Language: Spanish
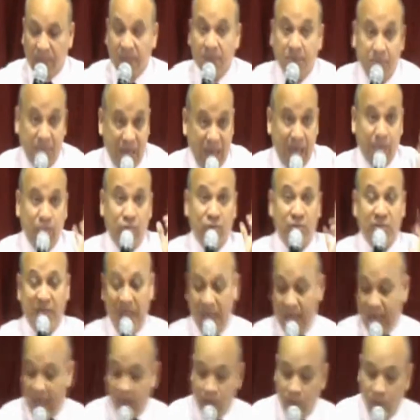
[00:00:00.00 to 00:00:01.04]
Veamos el
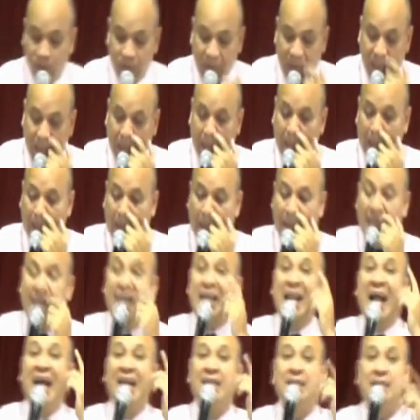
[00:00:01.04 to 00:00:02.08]
caso de
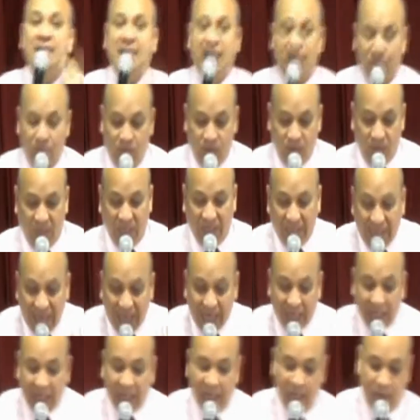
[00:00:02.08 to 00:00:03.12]
Lázaro y el
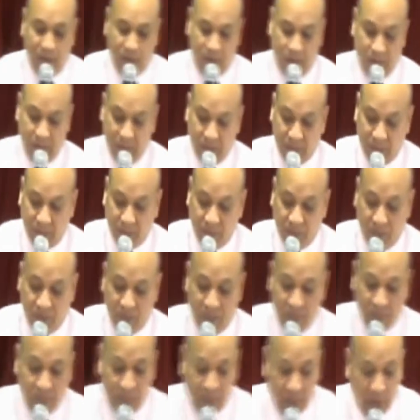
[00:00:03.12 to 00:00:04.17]
rico.
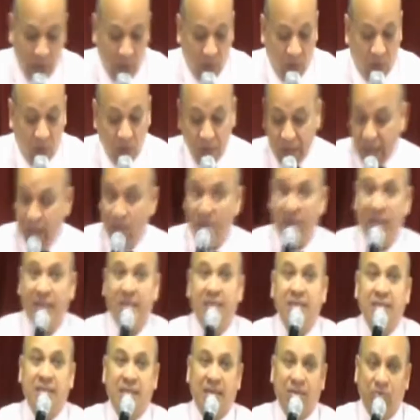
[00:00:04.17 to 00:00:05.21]
oiga lo que
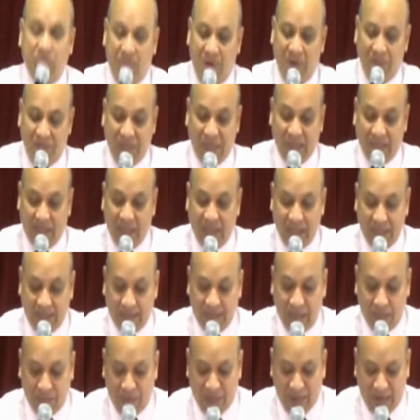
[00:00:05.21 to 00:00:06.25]
dice nuevamente
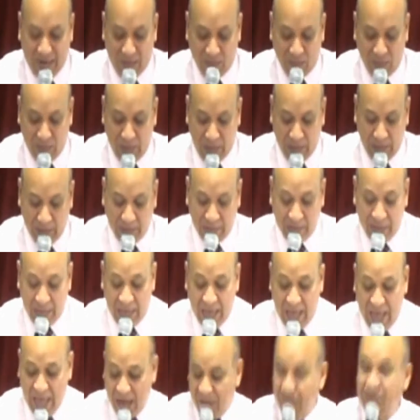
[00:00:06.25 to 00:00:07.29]
esta parábola.
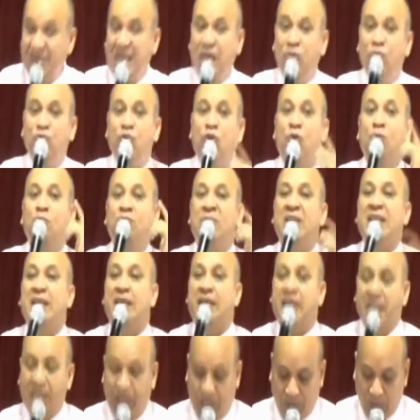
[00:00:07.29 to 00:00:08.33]
Había un hombre
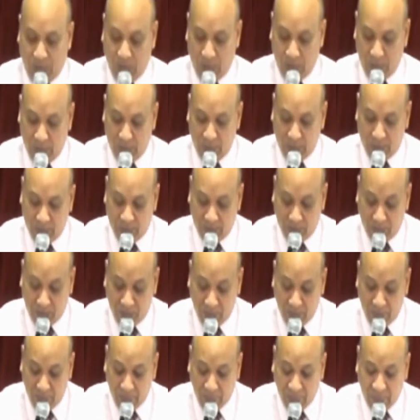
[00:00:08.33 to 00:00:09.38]
rico
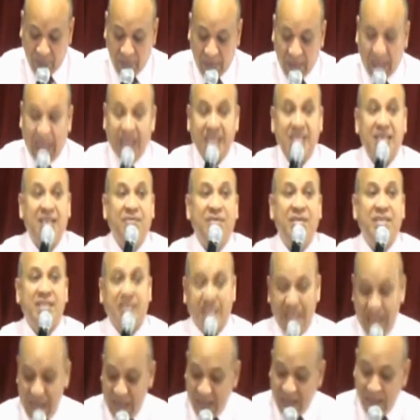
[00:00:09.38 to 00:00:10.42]
que se
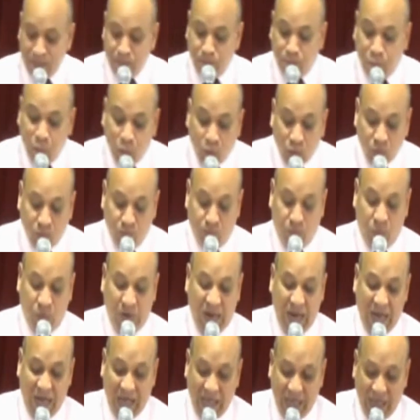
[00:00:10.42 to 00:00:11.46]
vestía de
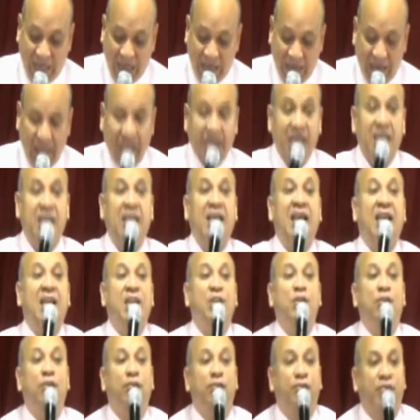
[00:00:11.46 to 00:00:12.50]
púrpura y de
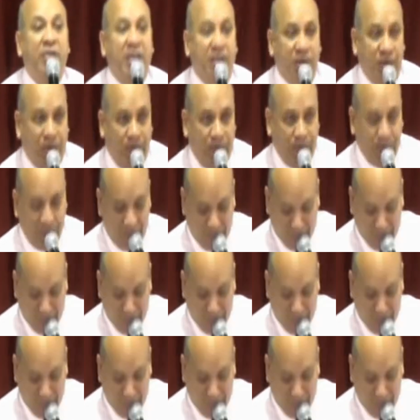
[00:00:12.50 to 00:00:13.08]
lino fino